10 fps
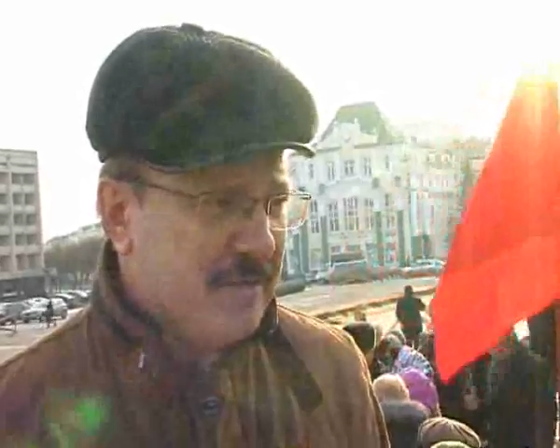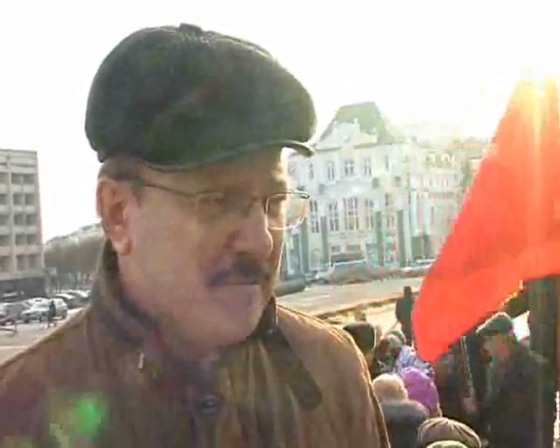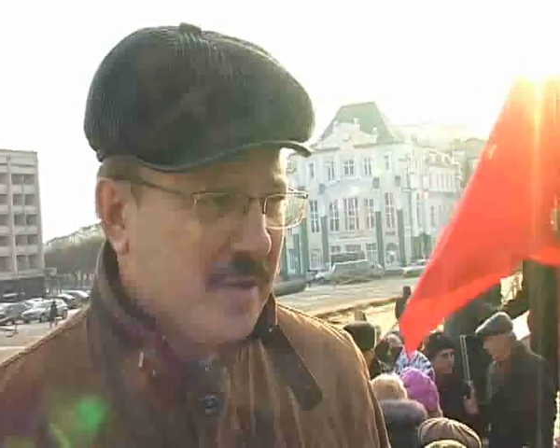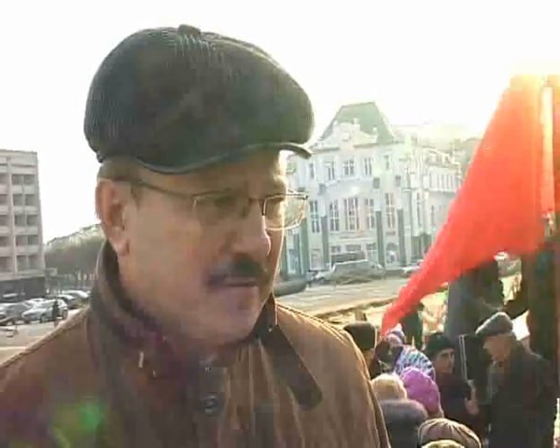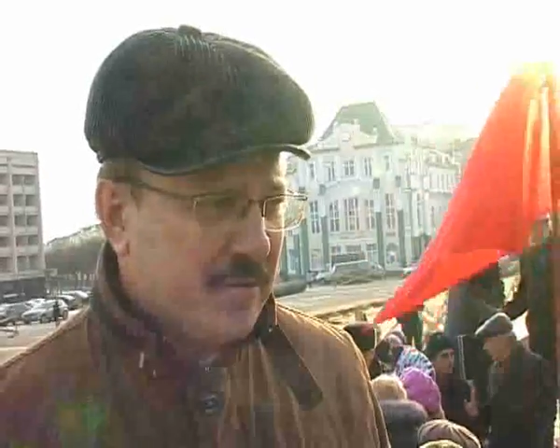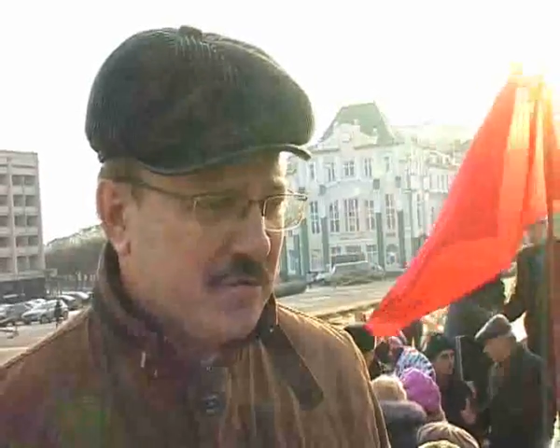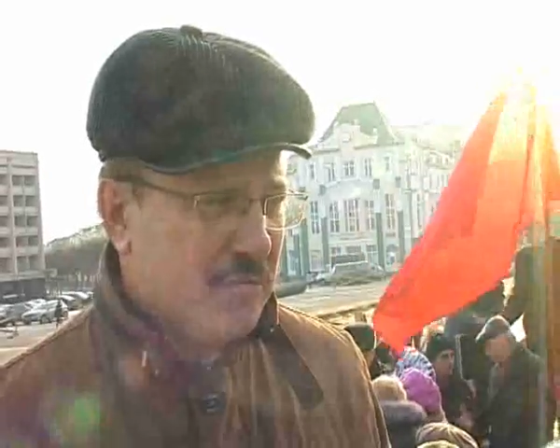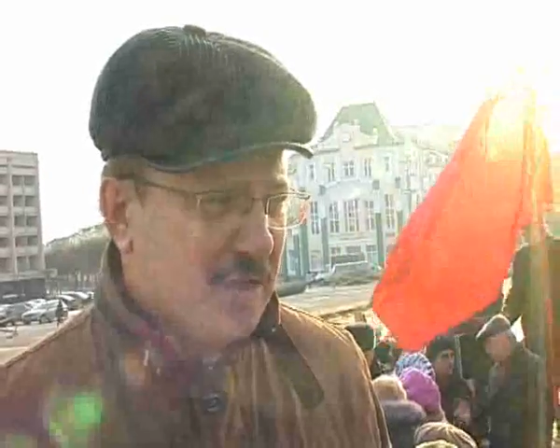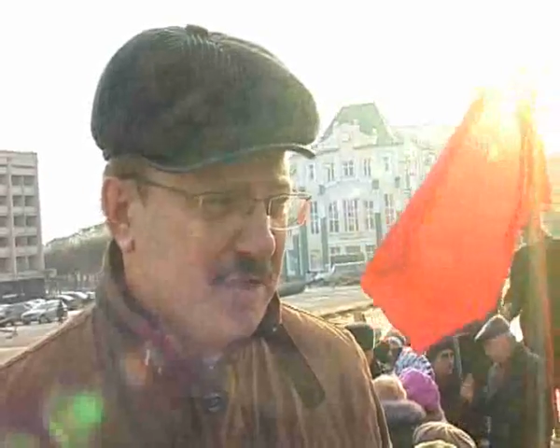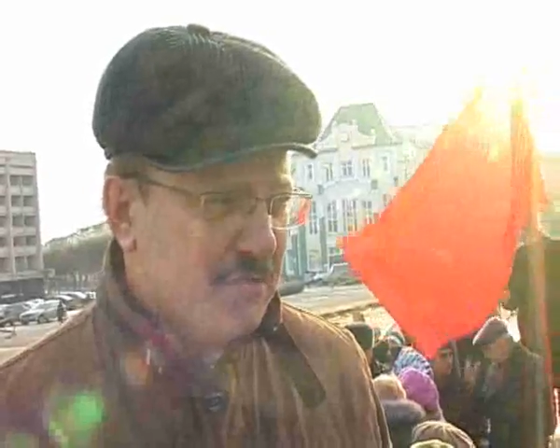выборами в
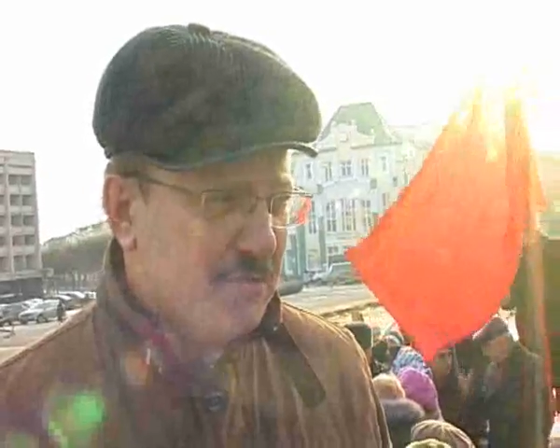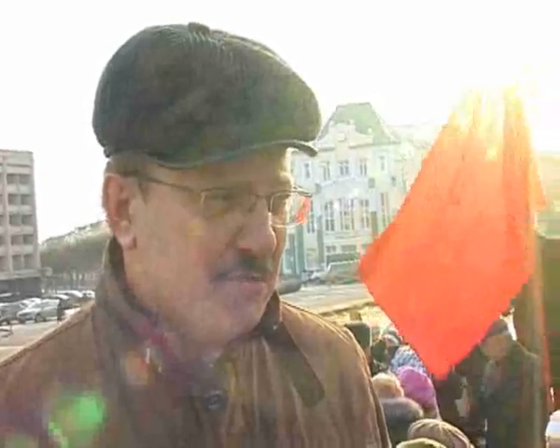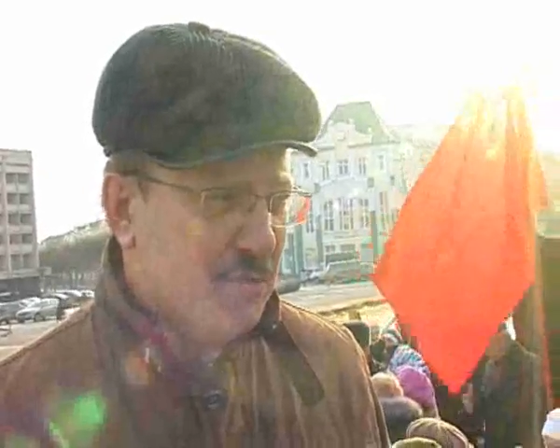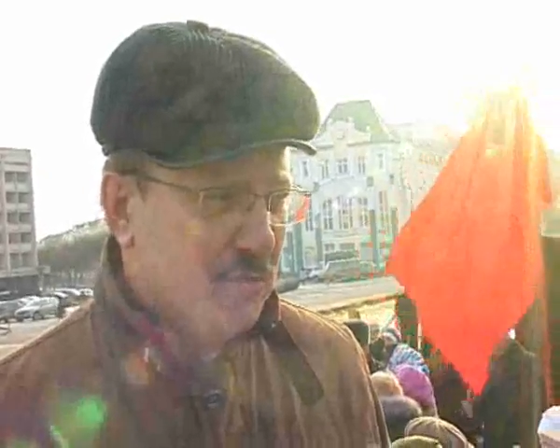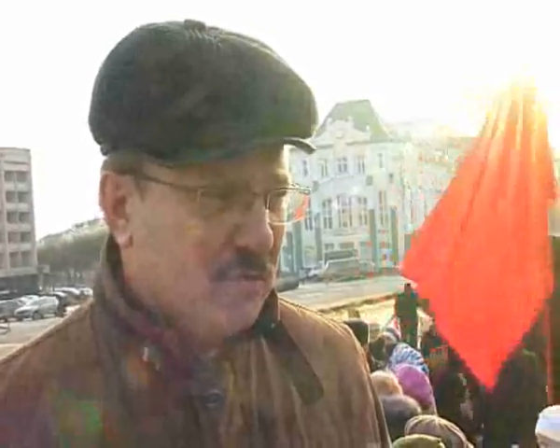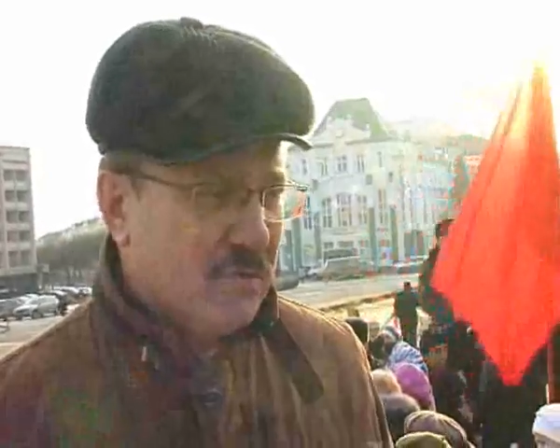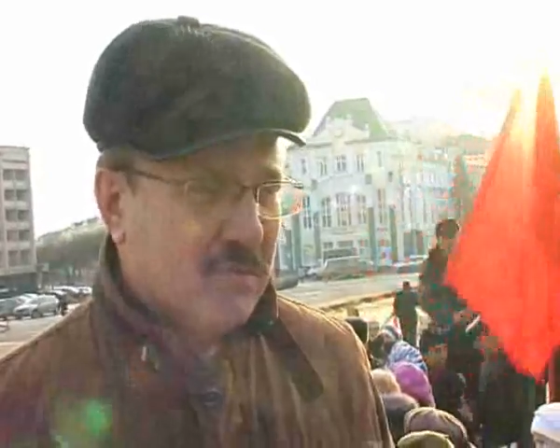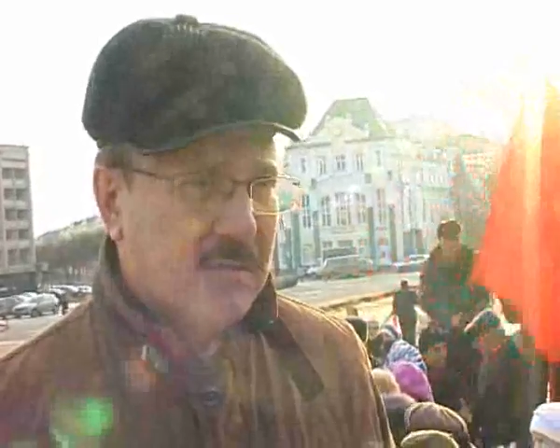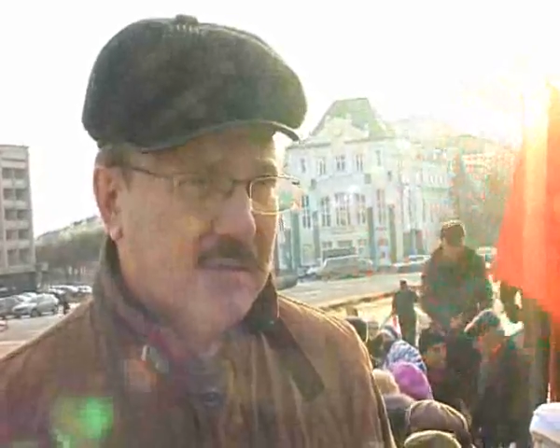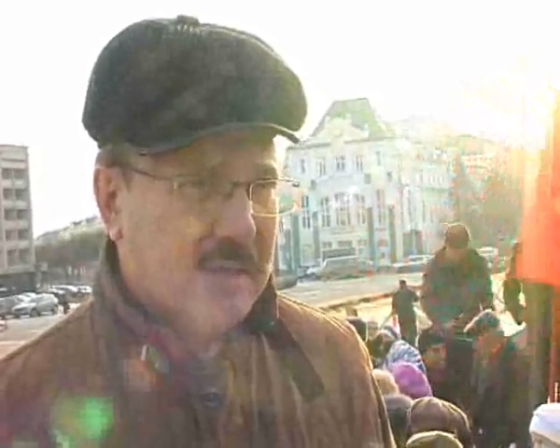Государственную
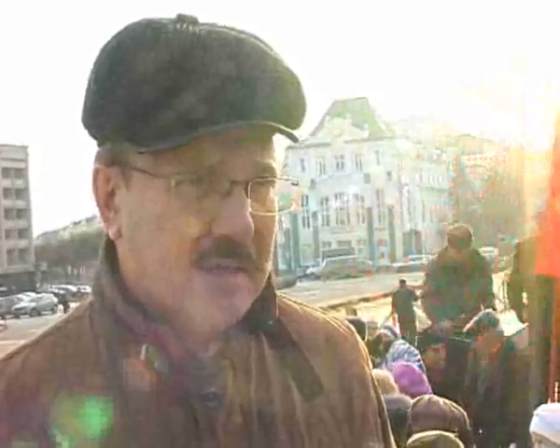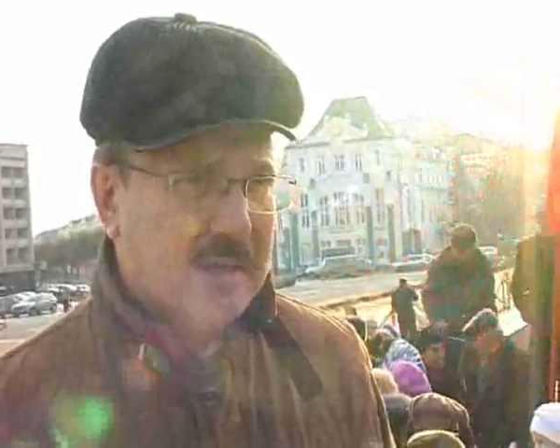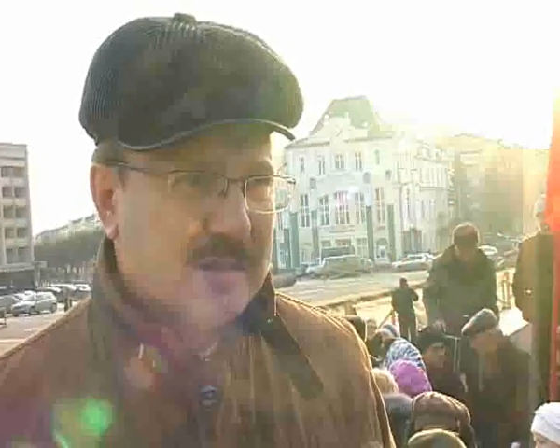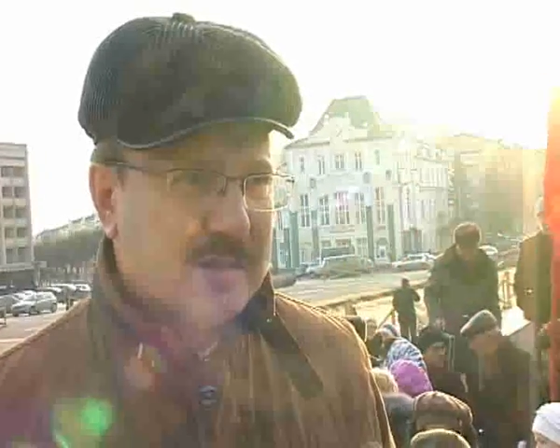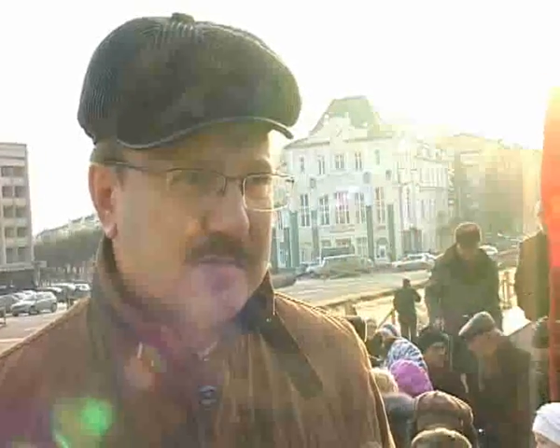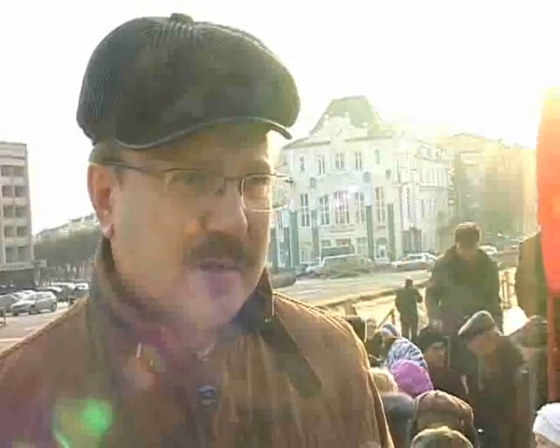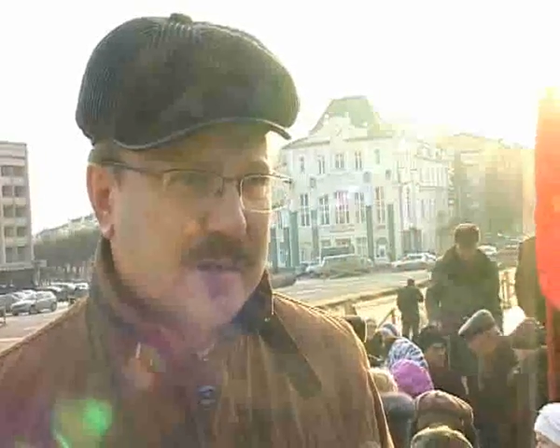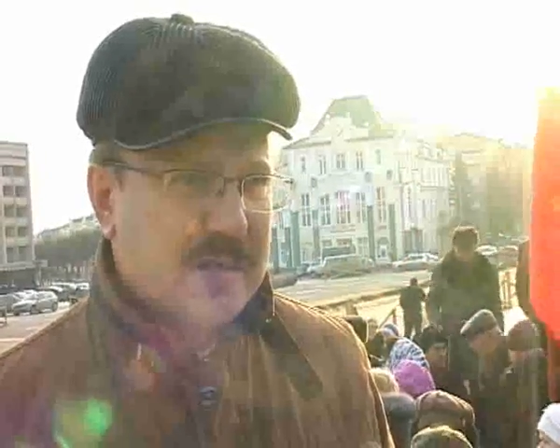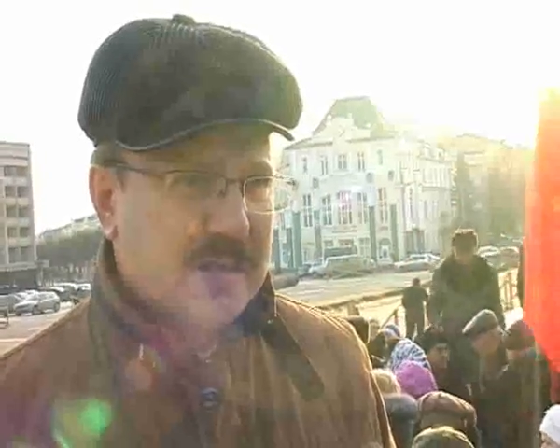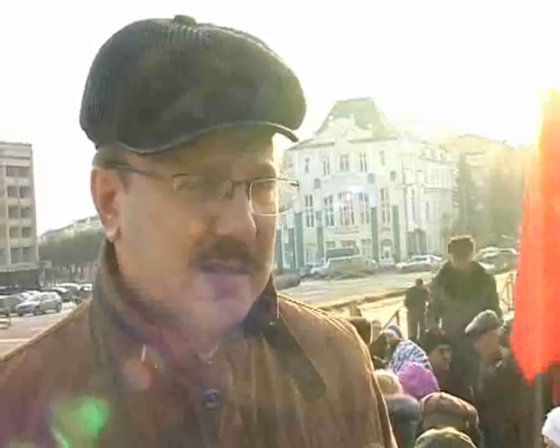Думу, с
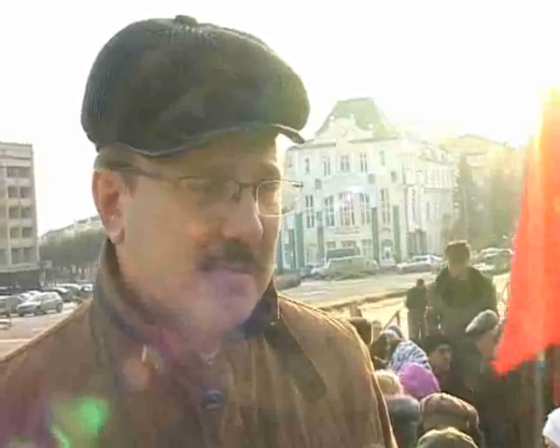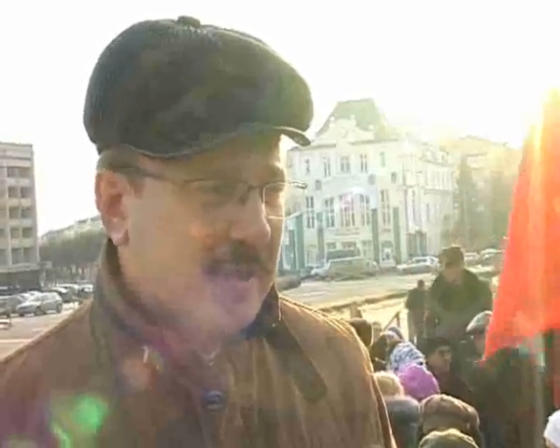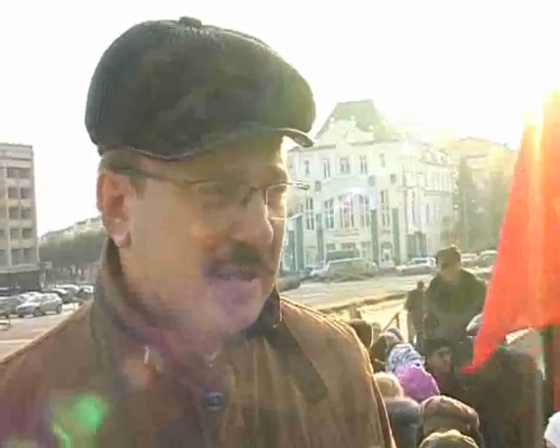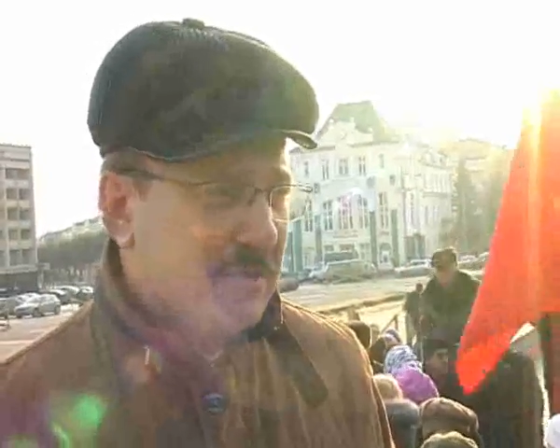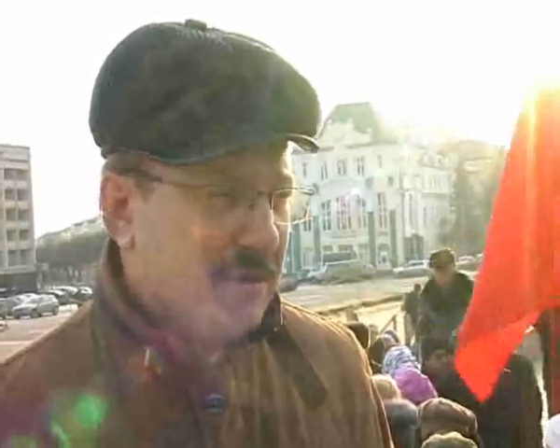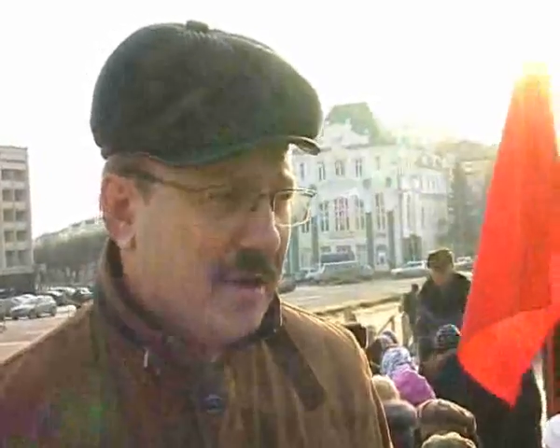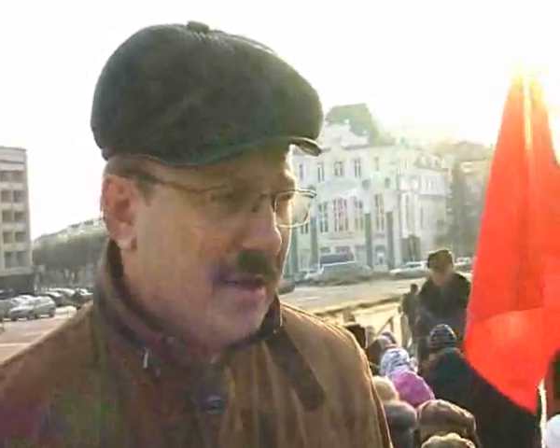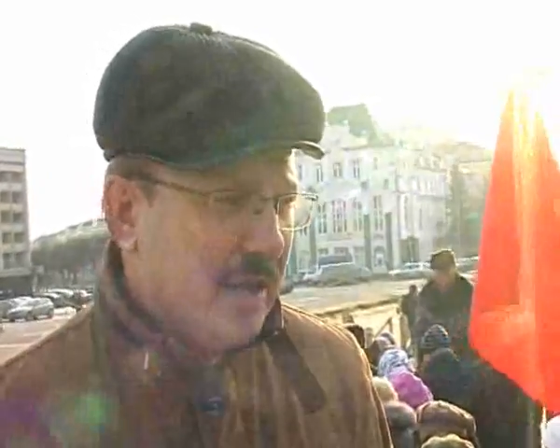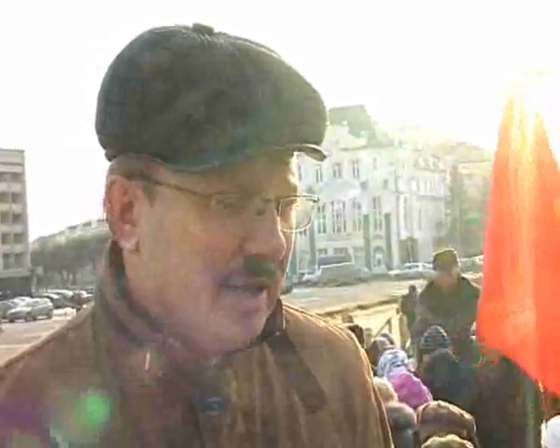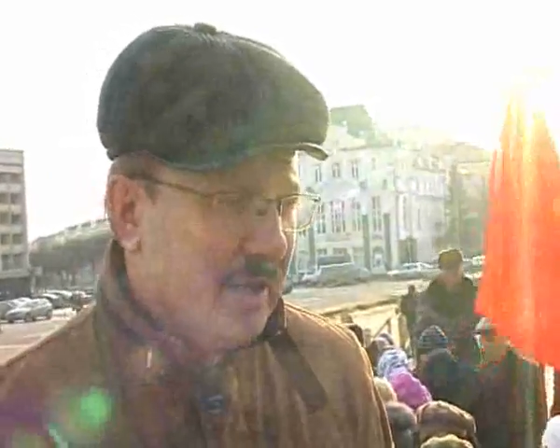процентом, который